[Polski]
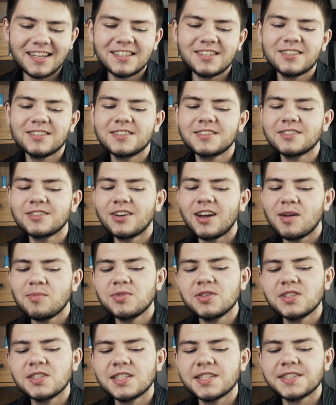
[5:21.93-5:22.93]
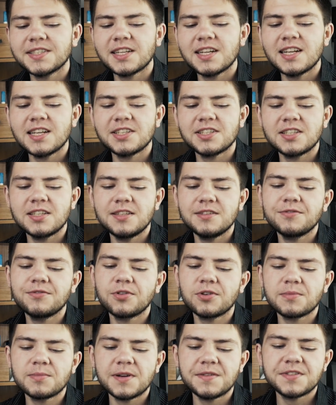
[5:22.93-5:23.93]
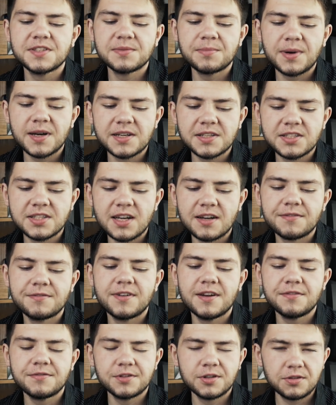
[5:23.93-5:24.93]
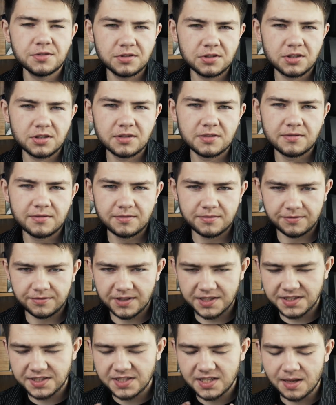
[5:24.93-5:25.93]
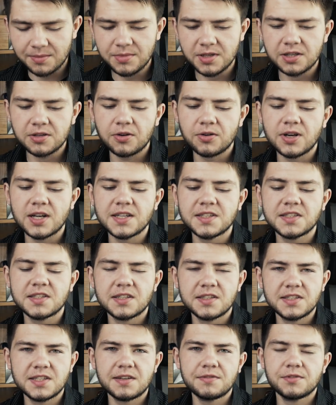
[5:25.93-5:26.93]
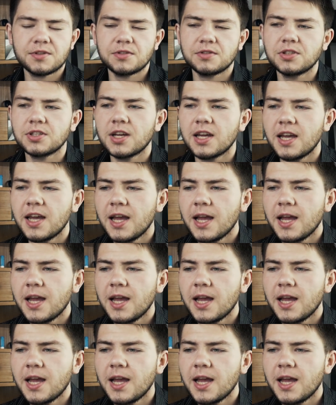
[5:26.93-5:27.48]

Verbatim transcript: to jest to, abyście znaleźli formę wsparcia wewnątrz was samych oraz zewnątrz.